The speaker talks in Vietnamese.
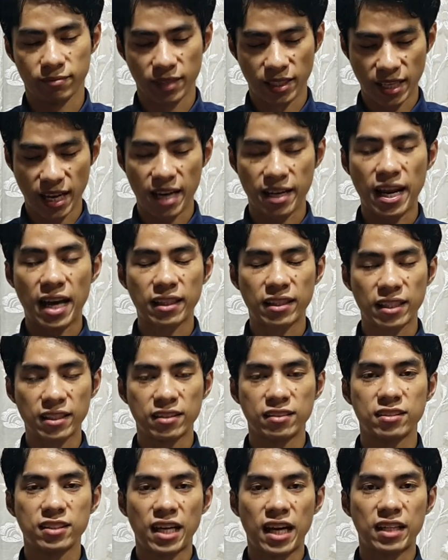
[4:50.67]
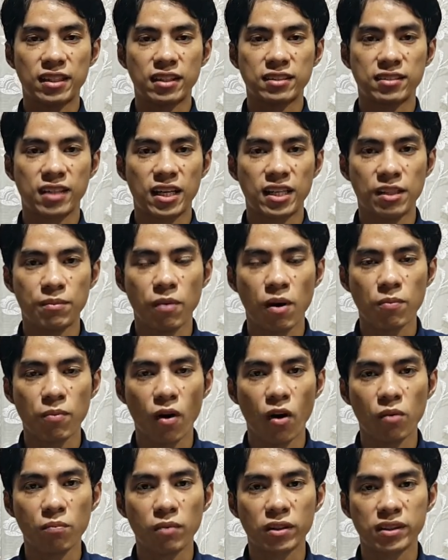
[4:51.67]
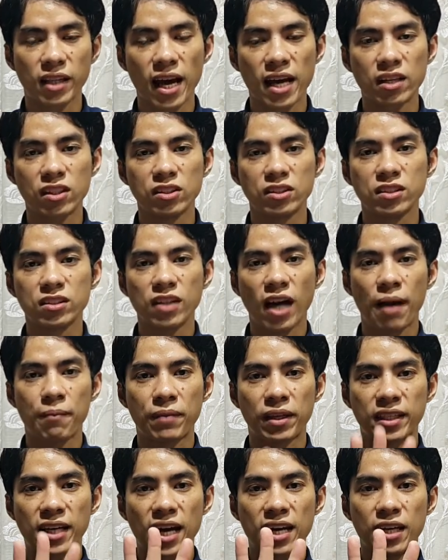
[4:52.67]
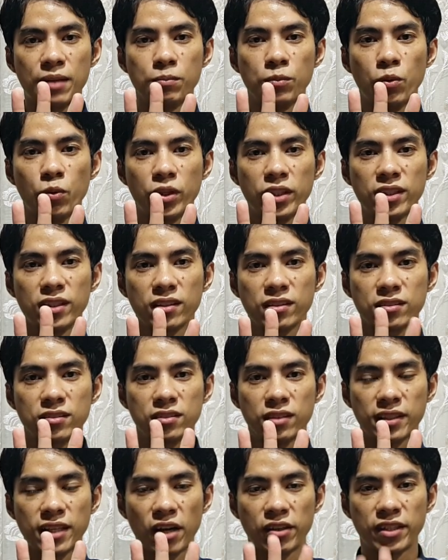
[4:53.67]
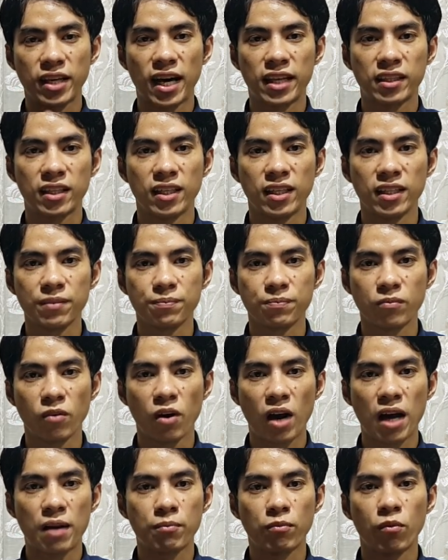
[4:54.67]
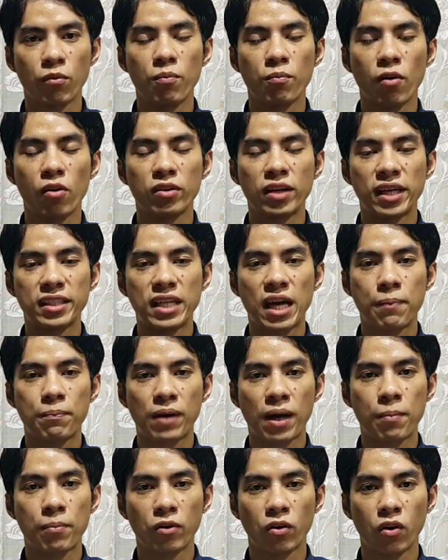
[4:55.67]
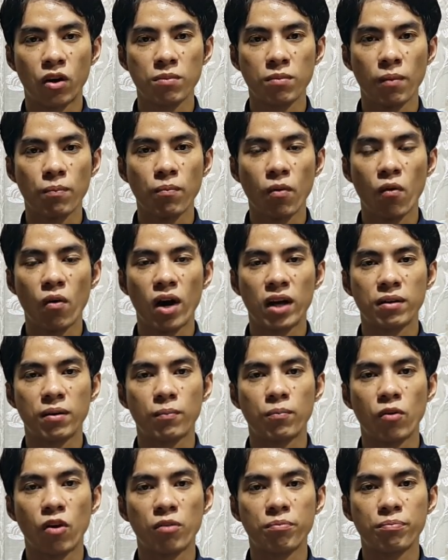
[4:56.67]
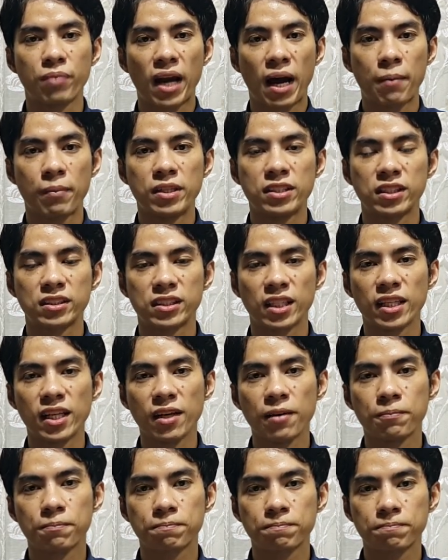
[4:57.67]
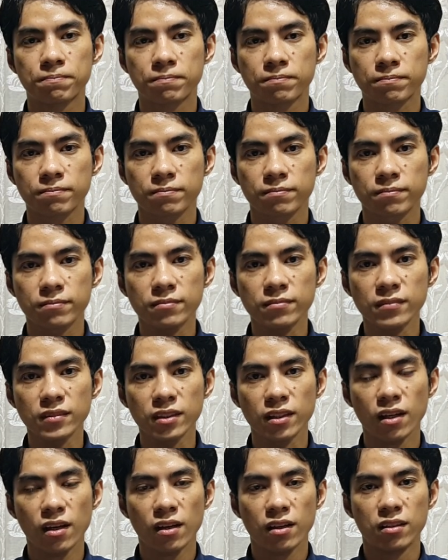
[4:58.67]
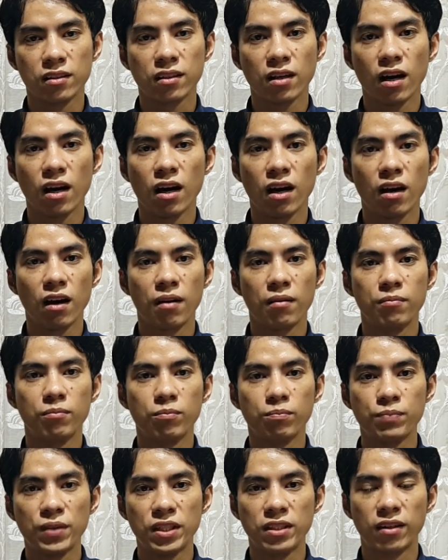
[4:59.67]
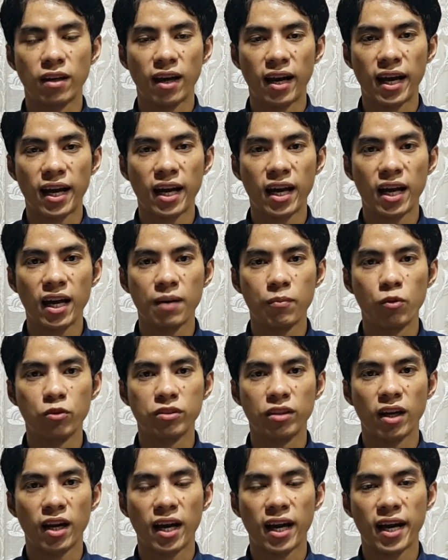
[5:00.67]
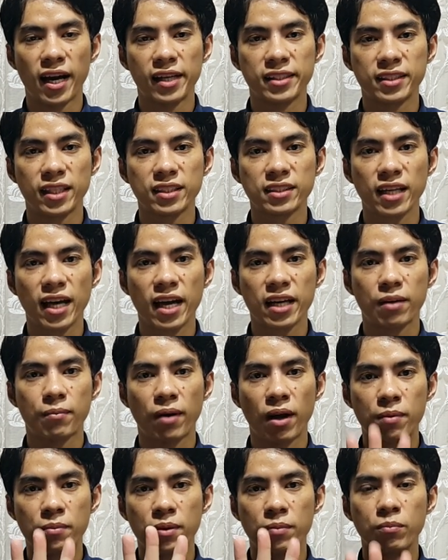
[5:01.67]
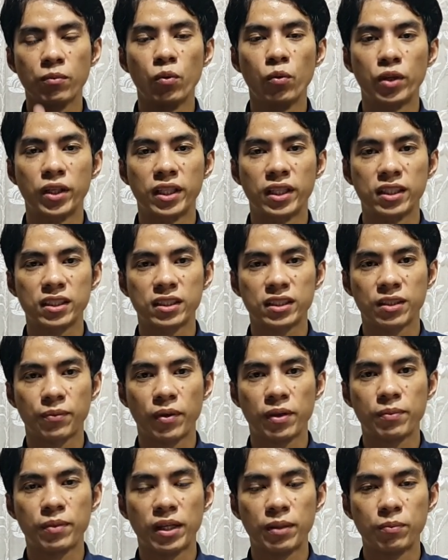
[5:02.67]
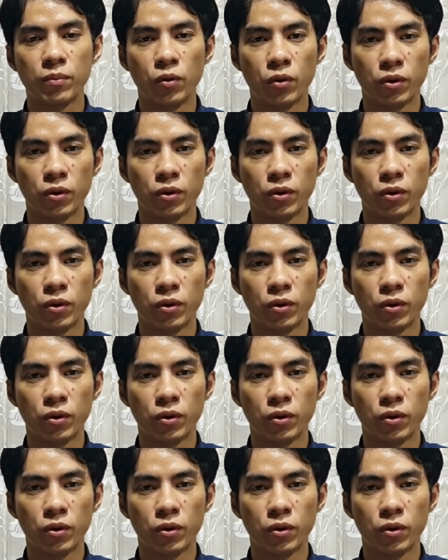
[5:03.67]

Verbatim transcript: người ta đã tích lưu trá là sai được bóng ôn bàn tay cứ ham tay khác lấy bốn vừa đại đã thế bọn ai bóng ôn anh đã pram rồi mà pon là pon pram ấy chẳng tới đấy rồi có pi đà la mui đà la tới tay cầm ai mình buồn cầm ai mình lại